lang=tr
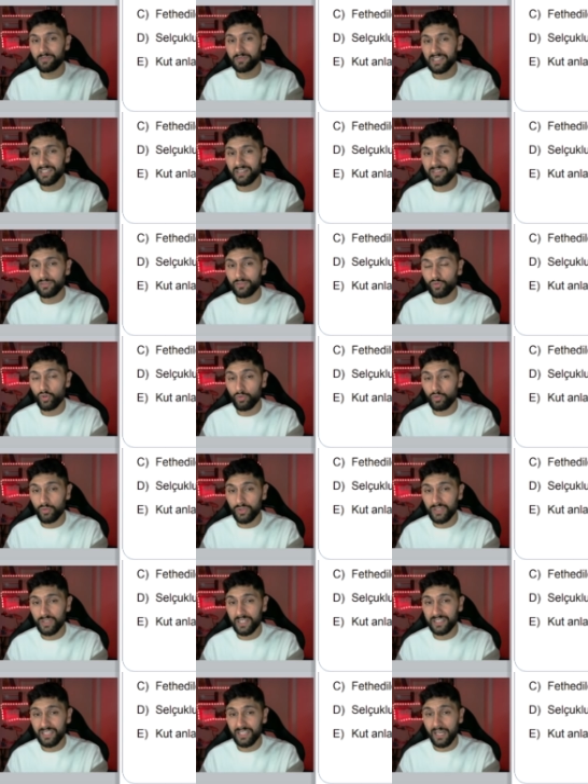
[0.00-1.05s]
bir devlet
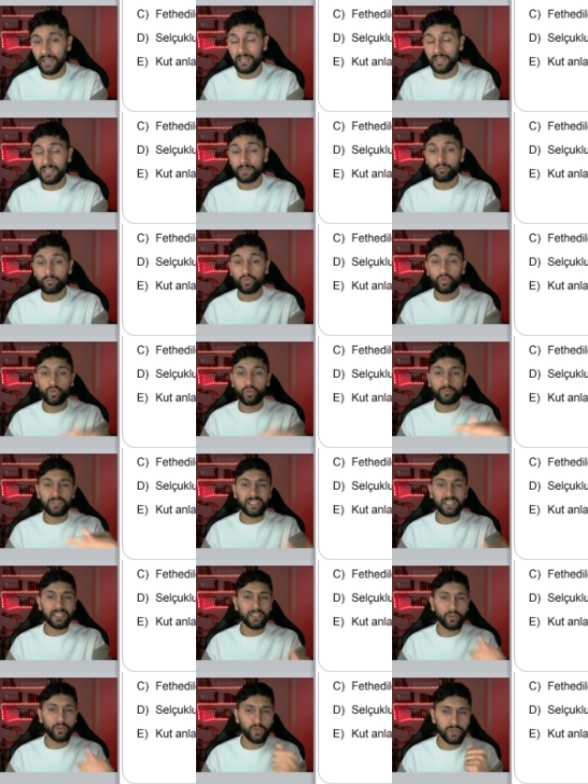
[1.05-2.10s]
kurmuşlarsa bu durum
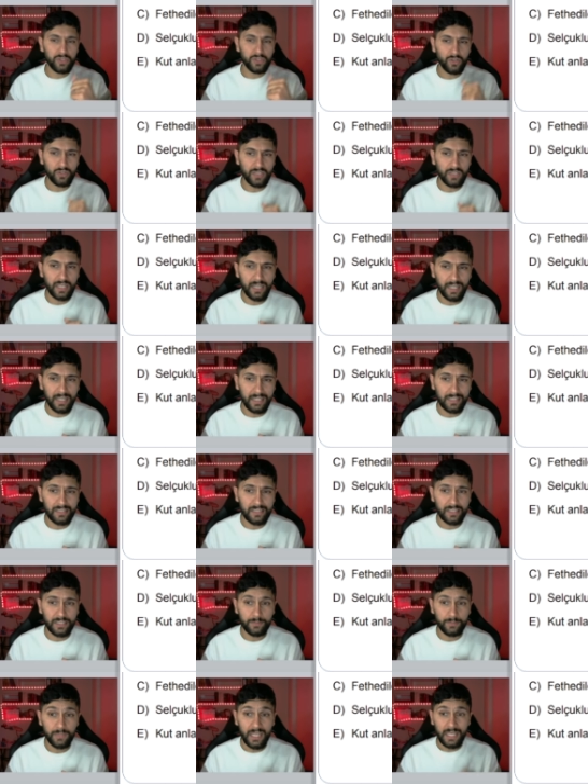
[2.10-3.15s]
bize neyi gösteriyor değerli
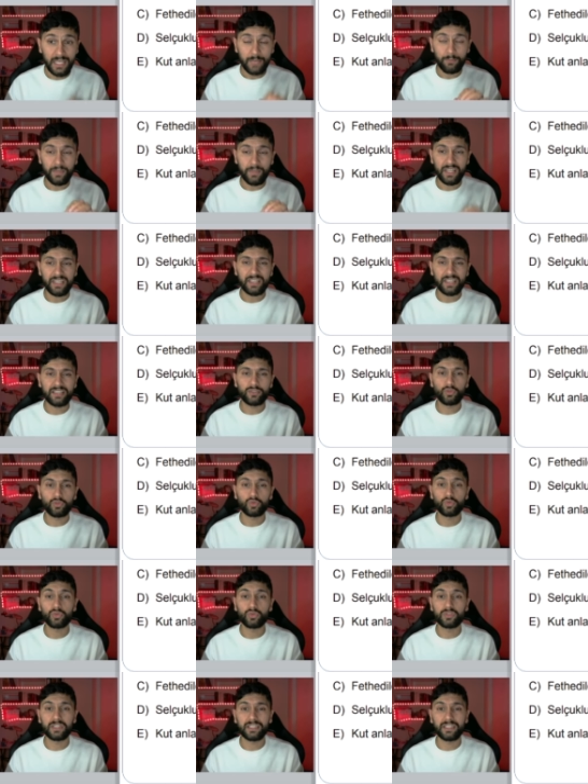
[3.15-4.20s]
arkadaşlarım? Merkezi
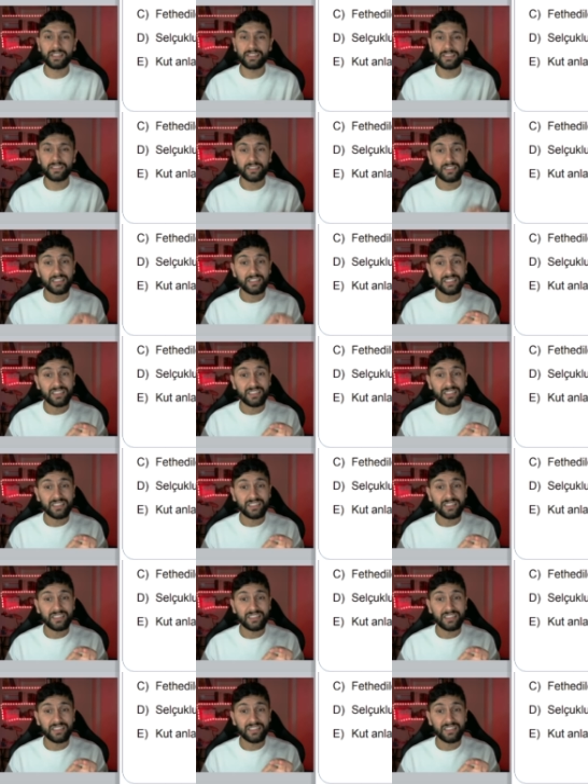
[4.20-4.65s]
otoritenin